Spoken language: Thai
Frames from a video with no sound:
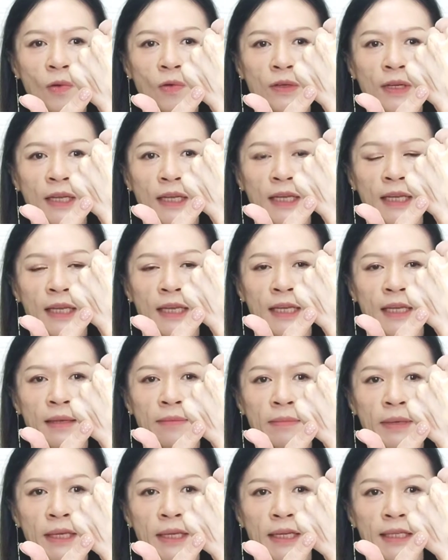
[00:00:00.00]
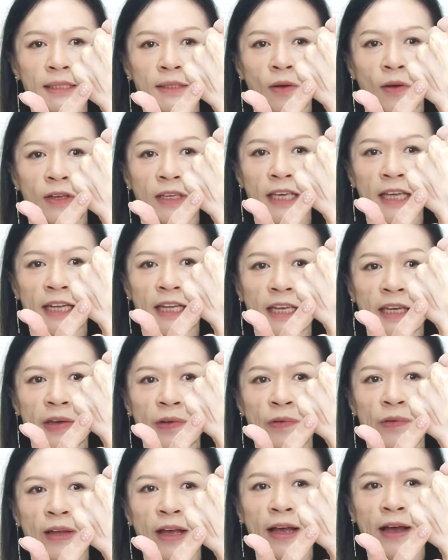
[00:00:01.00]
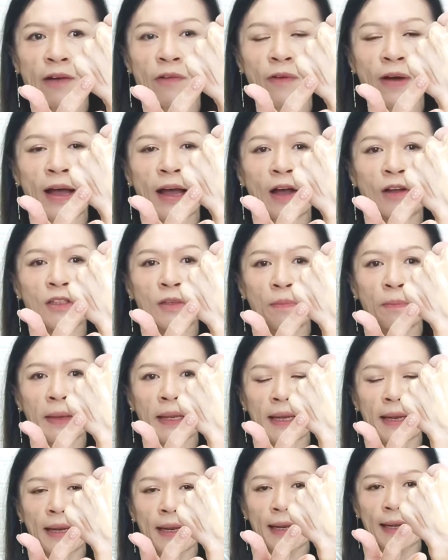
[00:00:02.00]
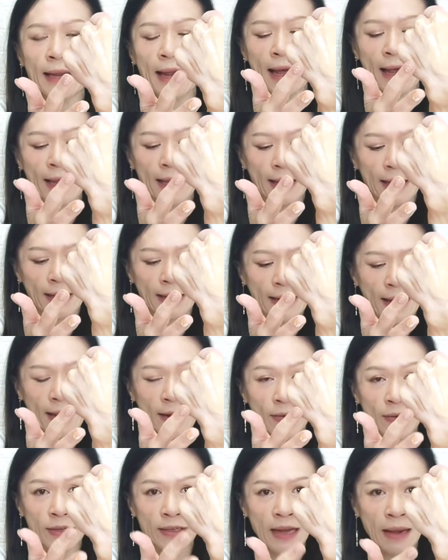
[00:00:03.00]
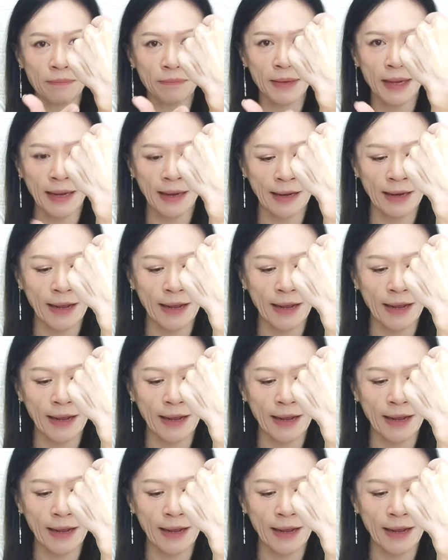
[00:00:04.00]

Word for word: รงที่มีดินสอเขียนคิ้วนะคะว่าเขาจะปิดได้ในระดับไห